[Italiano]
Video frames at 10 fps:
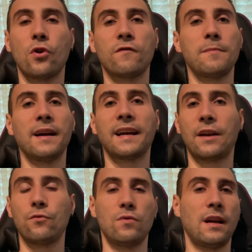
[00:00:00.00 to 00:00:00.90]
non vi mancherà
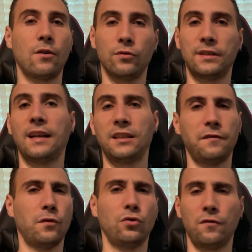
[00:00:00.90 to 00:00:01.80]
nulla, contatti,
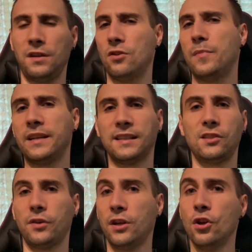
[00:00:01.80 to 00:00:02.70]
foto, video,
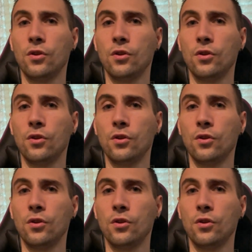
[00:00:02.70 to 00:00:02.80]
applicazioni,